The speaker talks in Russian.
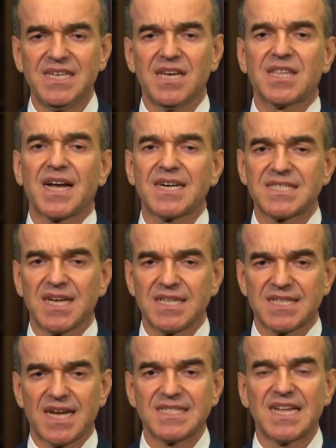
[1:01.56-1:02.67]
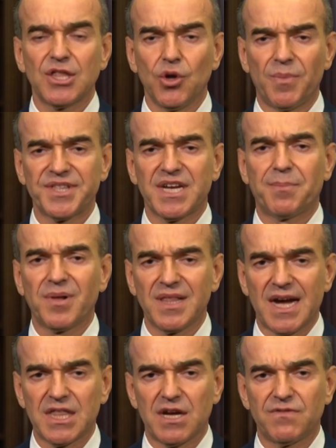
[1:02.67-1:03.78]
и не отказаться от задуманных
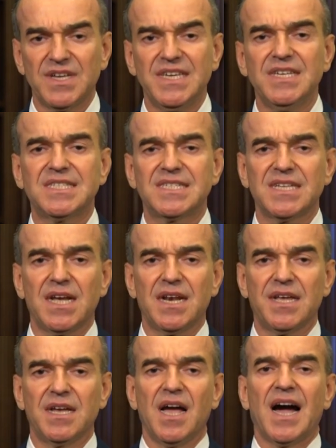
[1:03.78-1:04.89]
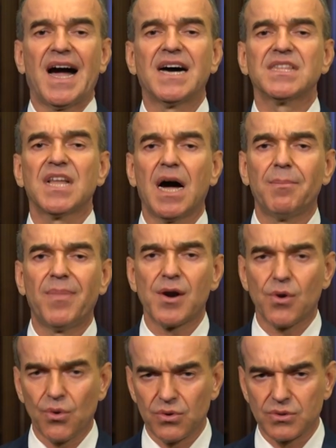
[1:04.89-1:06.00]
планов и целей, а
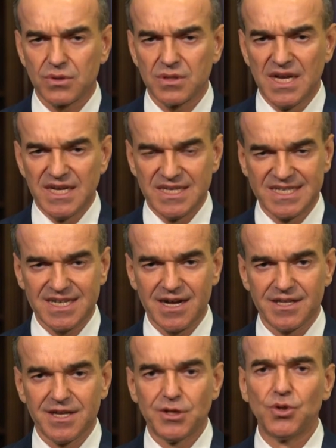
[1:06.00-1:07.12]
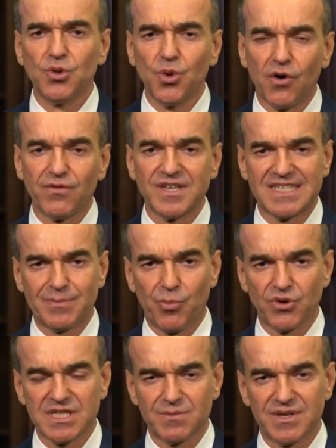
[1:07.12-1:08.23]
наоборот, искать новые
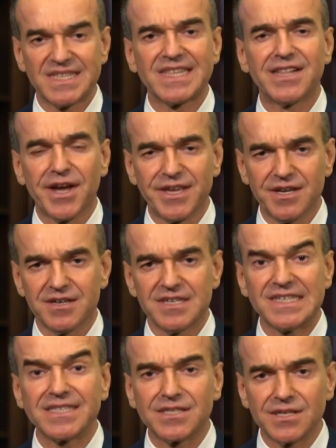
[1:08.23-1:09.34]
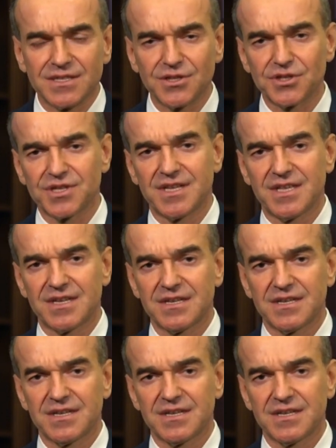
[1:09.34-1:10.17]
способы для их достижения.